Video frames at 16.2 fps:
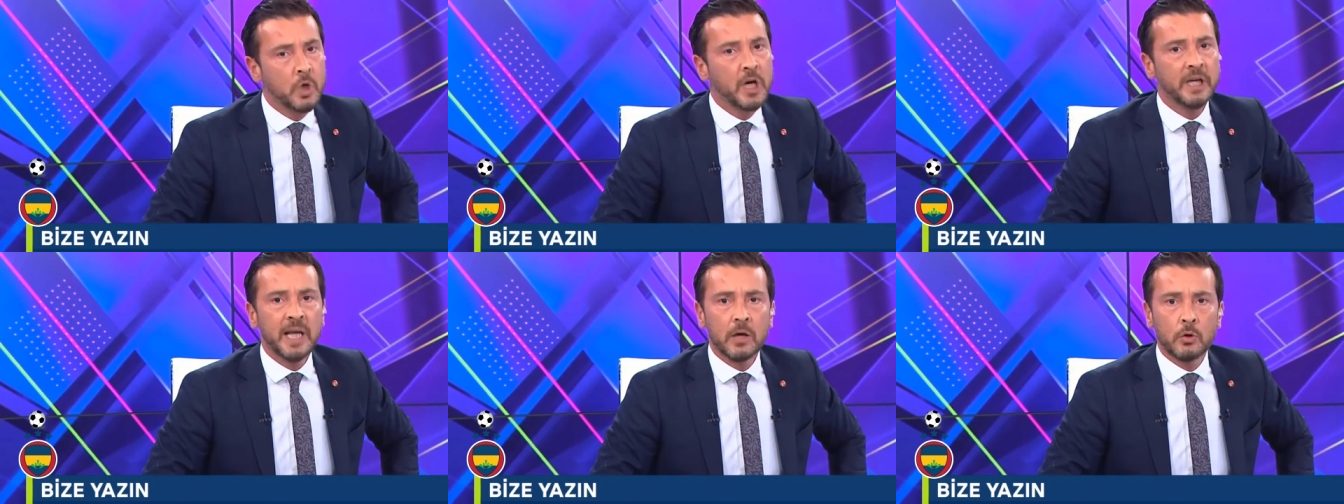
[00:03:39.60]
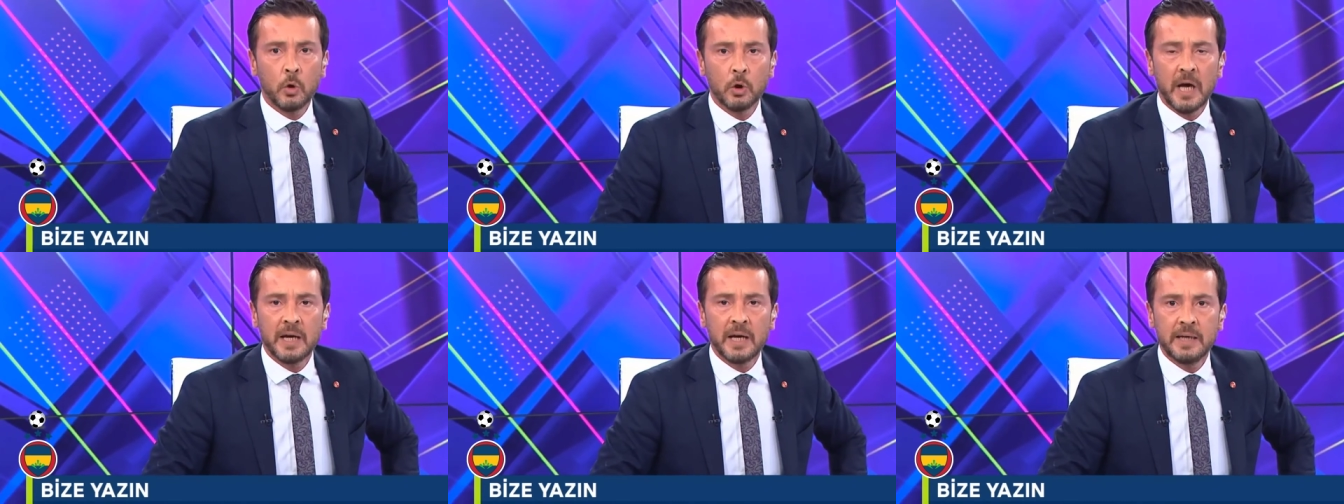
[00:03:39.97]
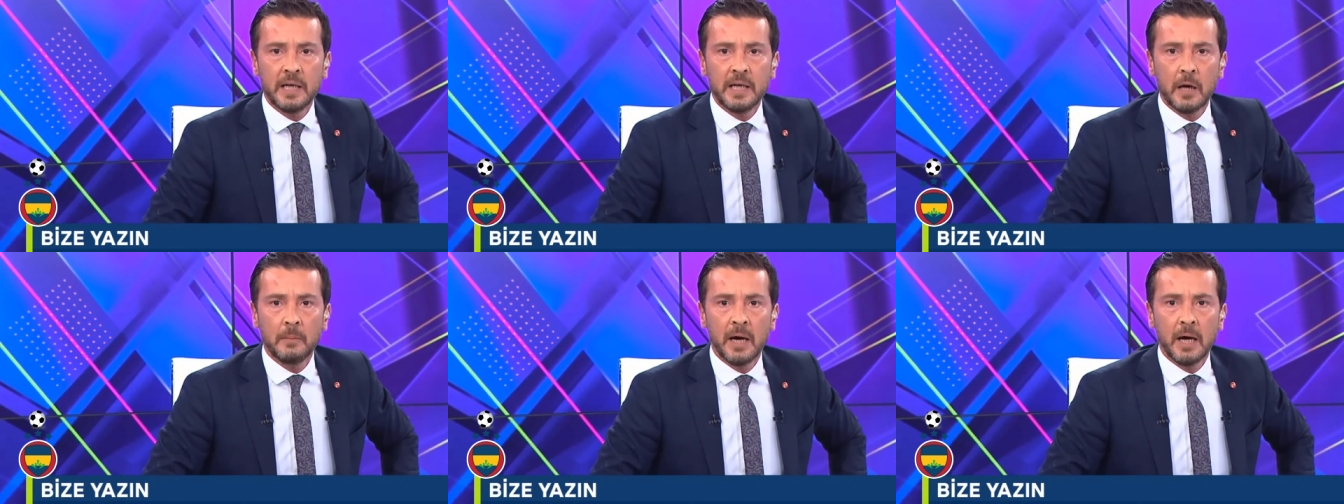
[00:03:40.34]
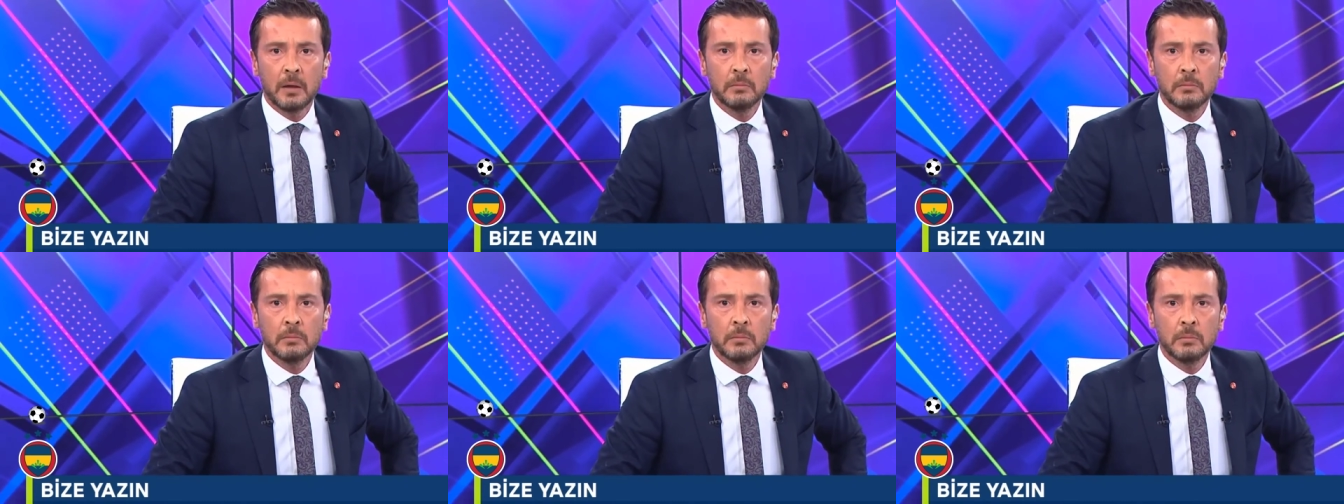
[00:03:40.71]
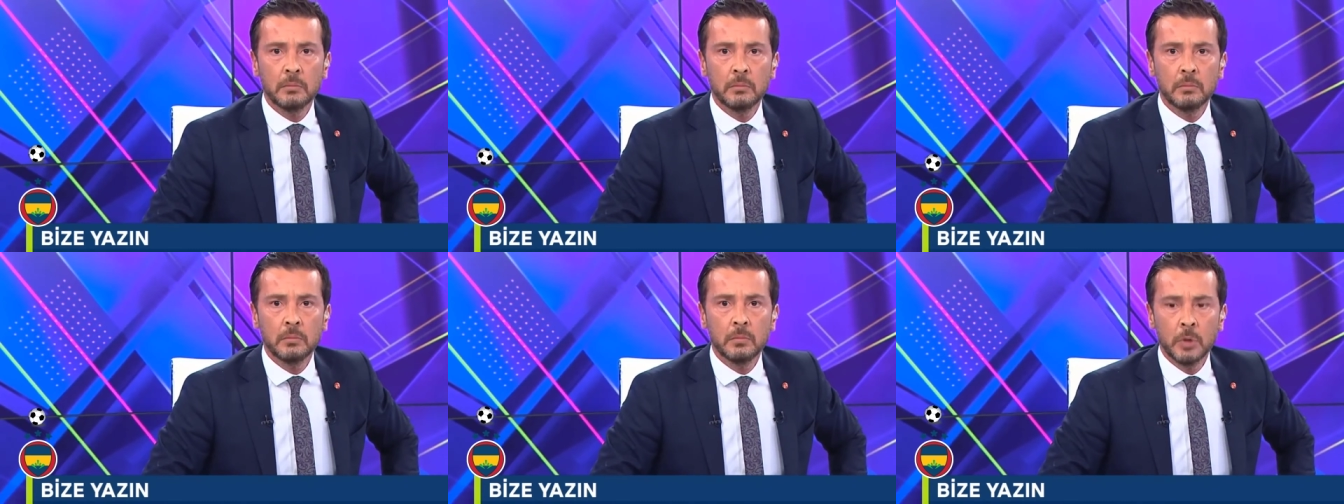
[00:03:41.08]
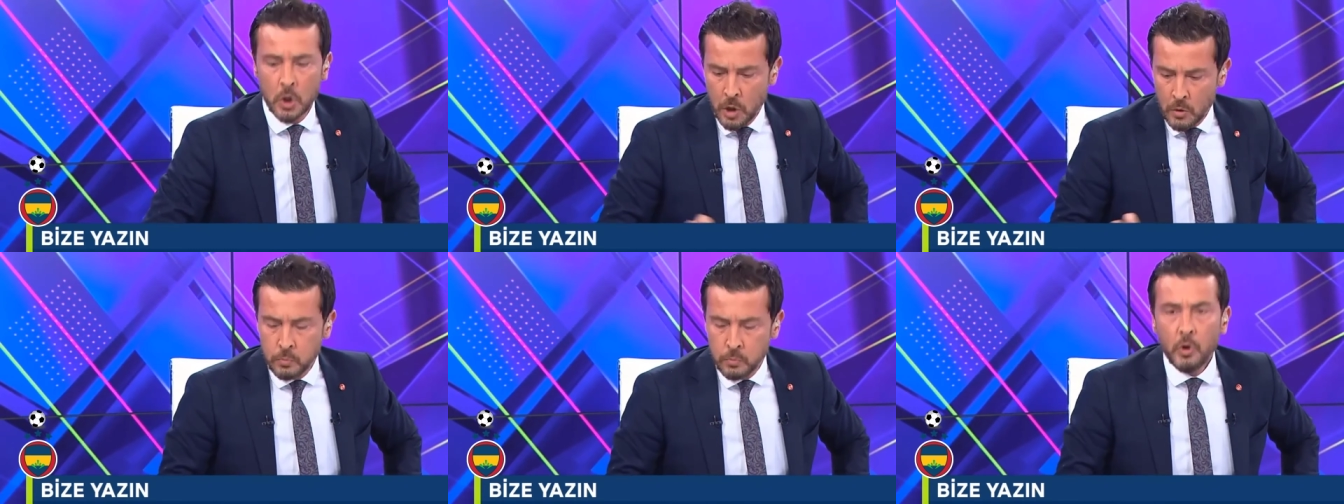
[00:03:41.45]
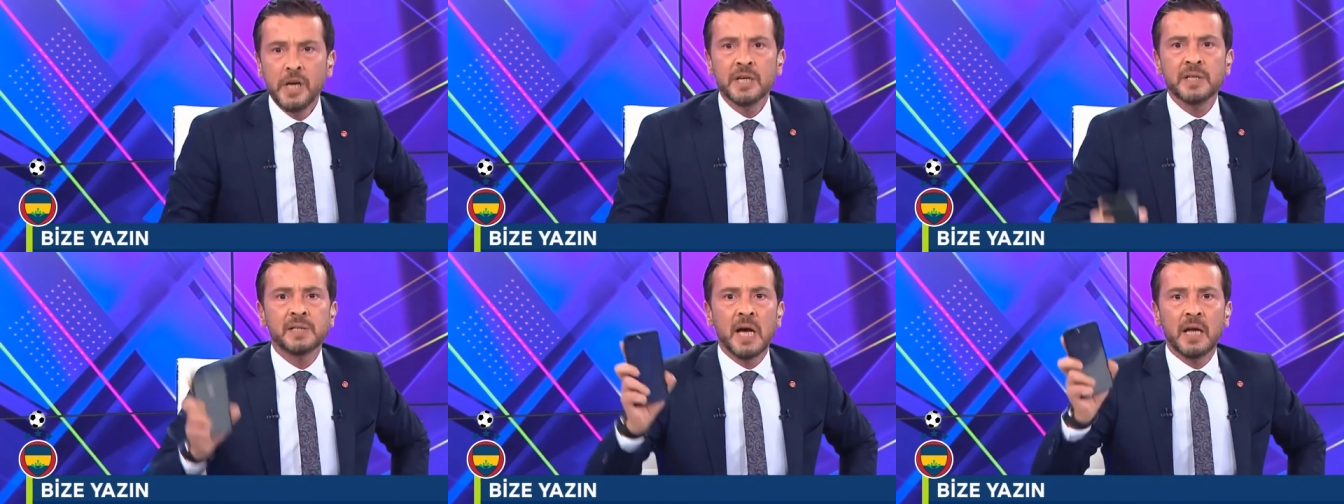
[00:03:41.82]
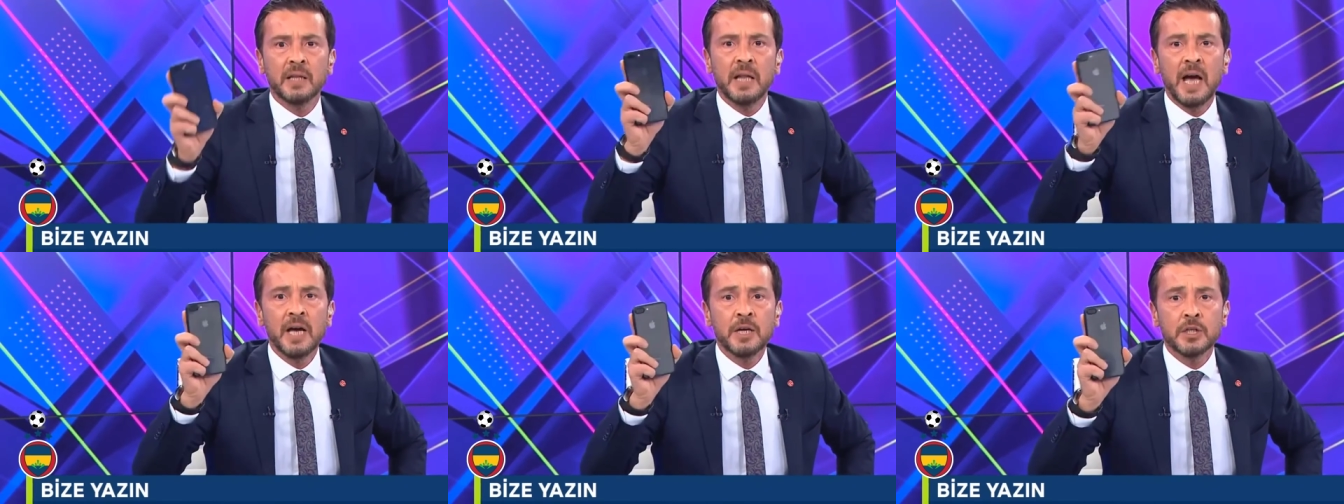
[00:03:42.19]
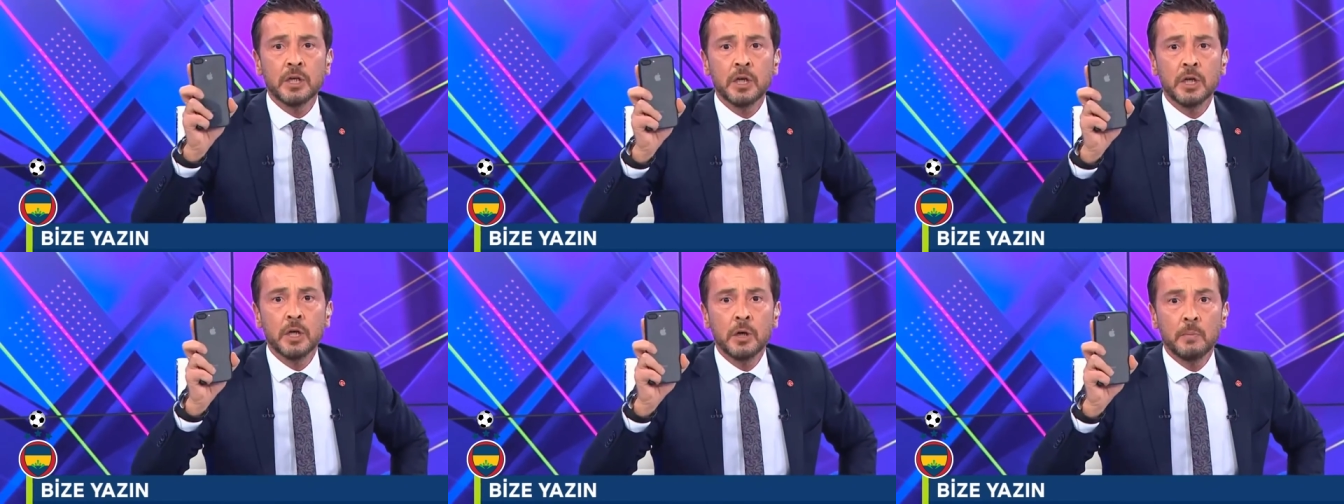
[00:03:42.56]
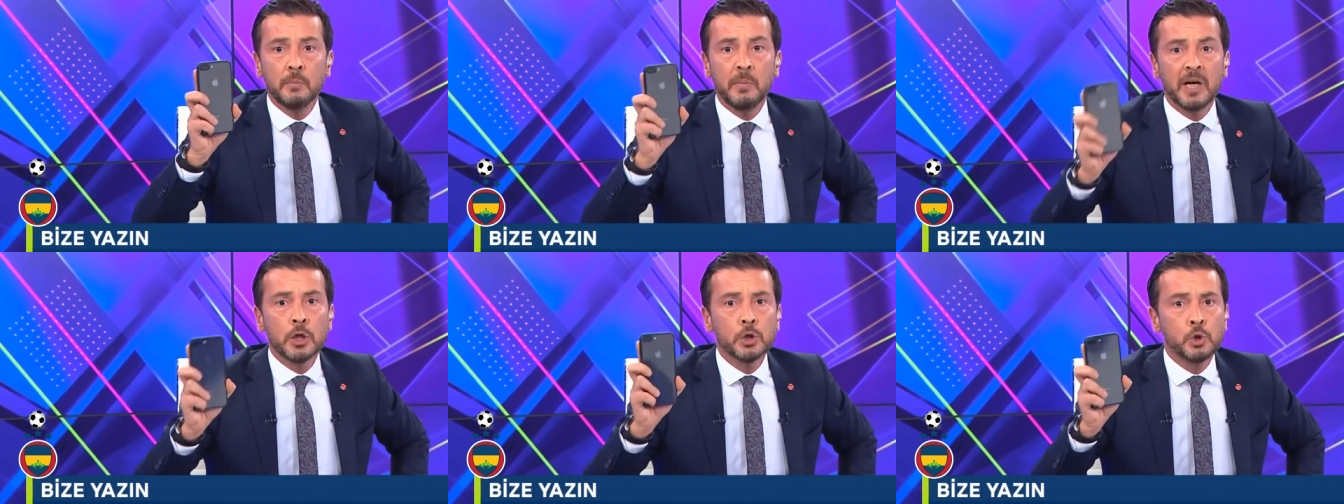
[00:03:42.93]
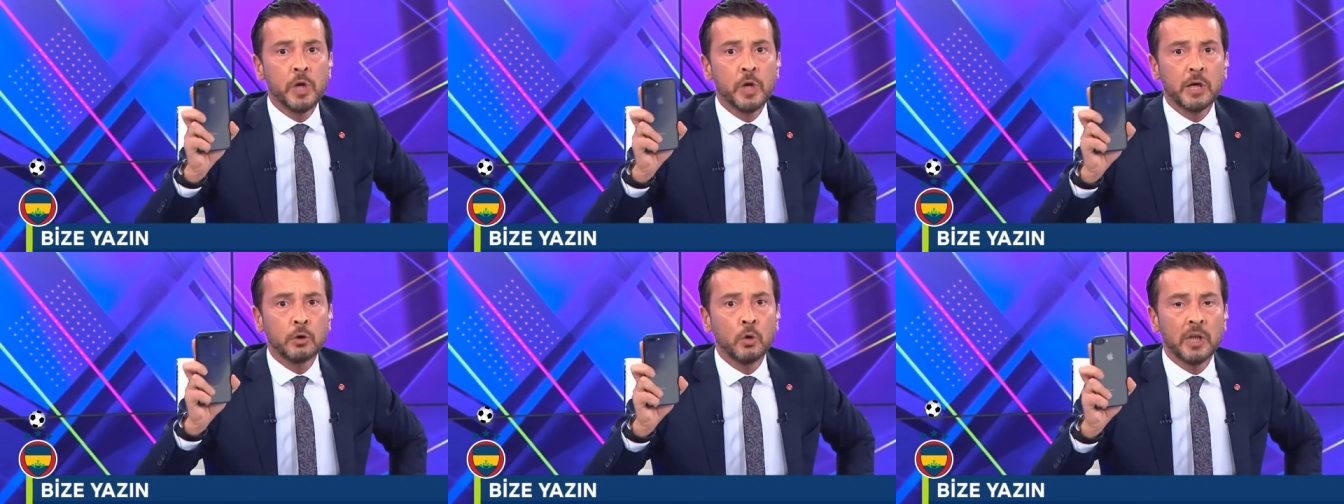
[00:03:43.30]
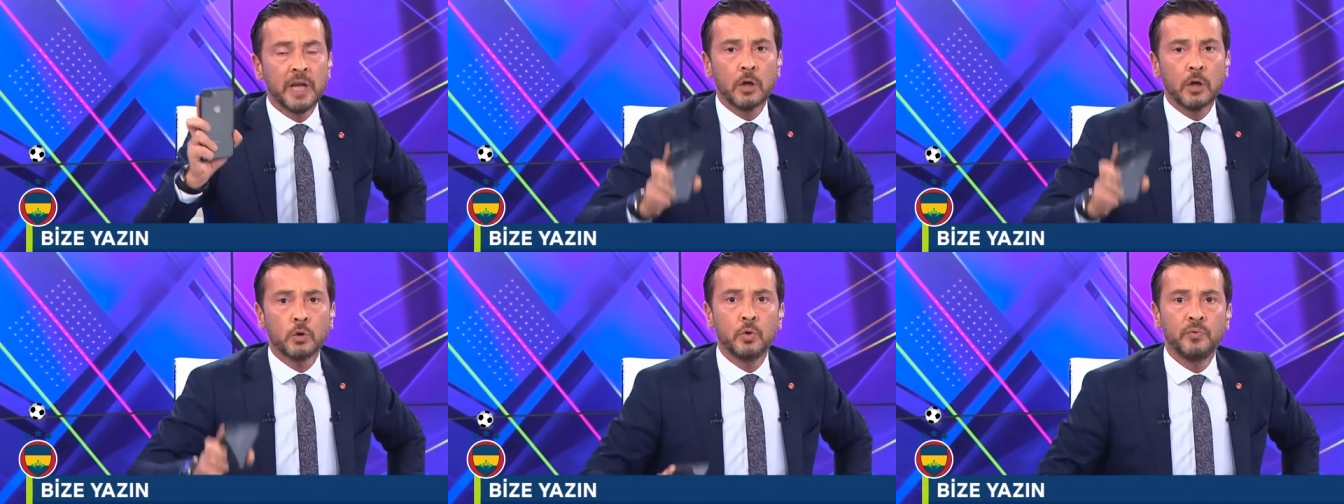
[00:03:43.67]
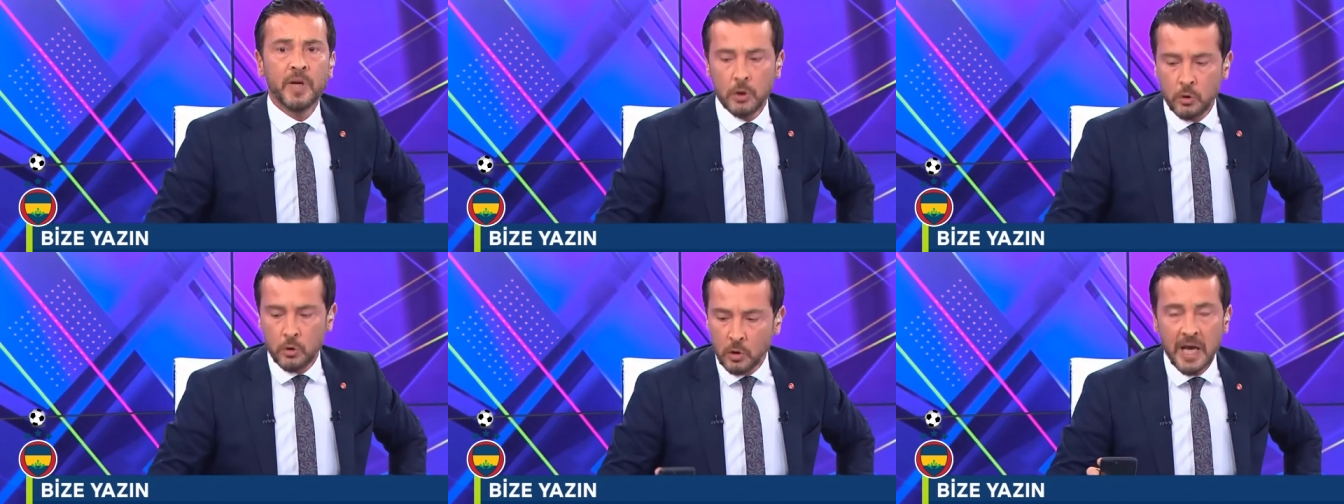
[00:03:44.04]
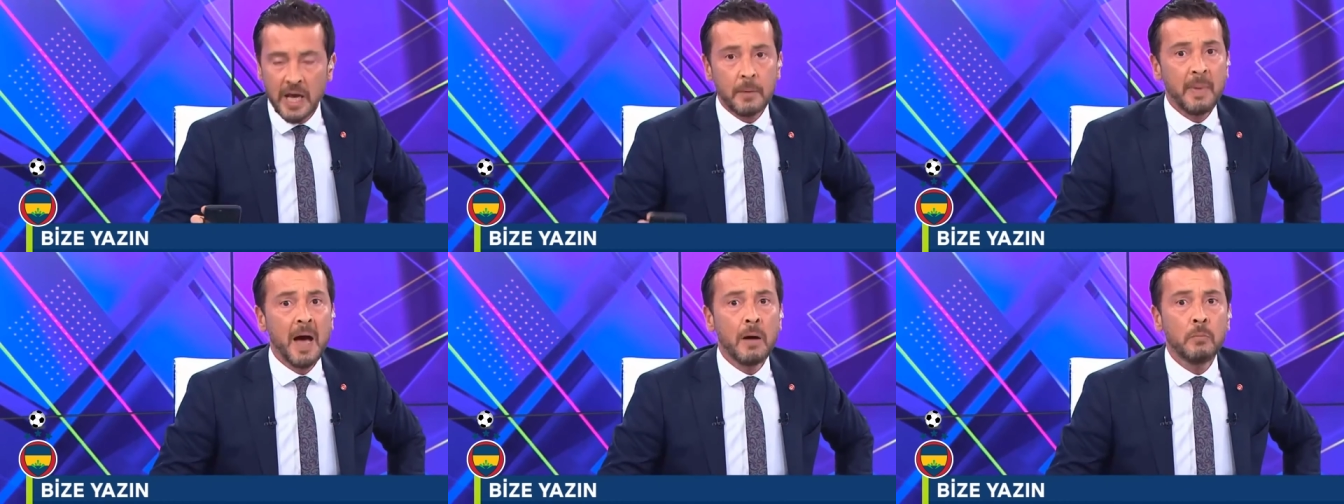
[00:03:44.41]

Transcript: Bu kadar kolay değil ama. Bu insanlar bana sürekli olarak küfür ediyorlar.